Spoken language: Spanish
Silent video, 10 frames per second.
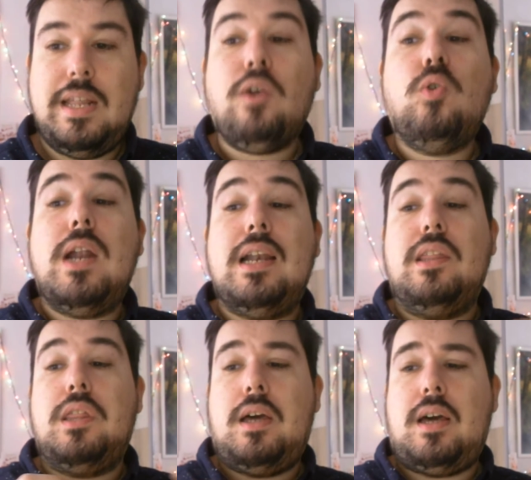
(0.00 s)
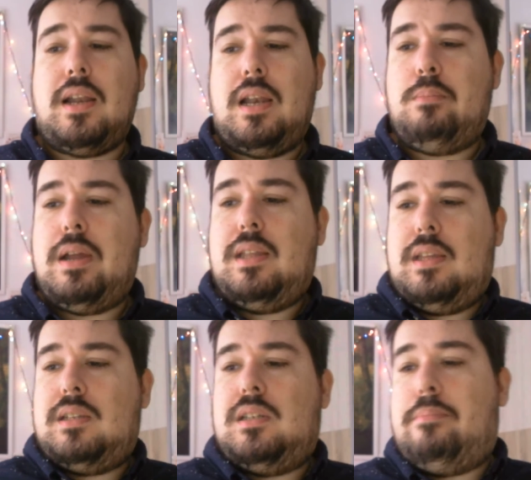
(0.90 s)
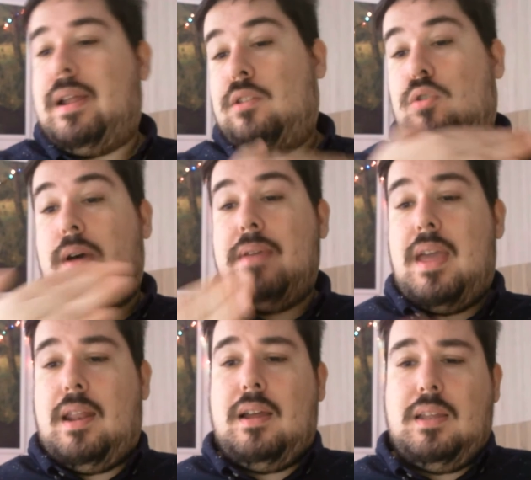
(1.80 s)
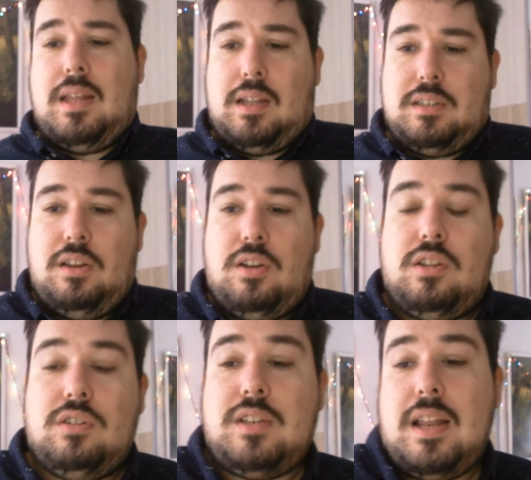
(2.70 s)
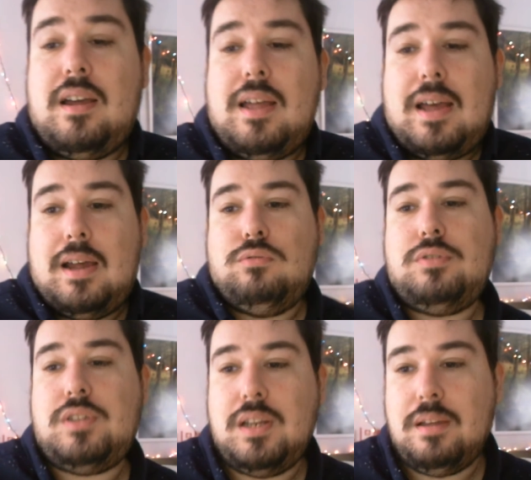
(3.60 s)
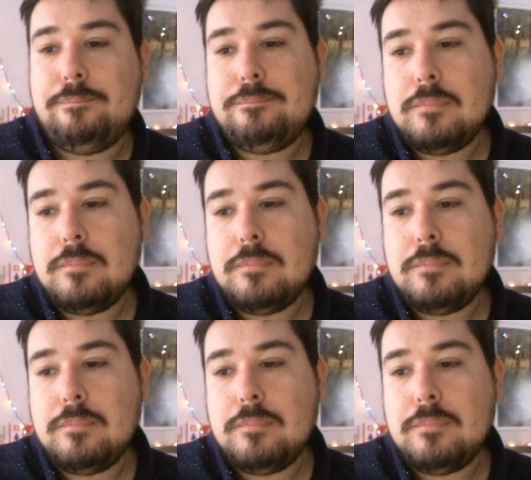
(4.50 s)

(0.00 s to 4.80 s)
de ruralizar Alemania separando Baviera y anexionándosela a Austria.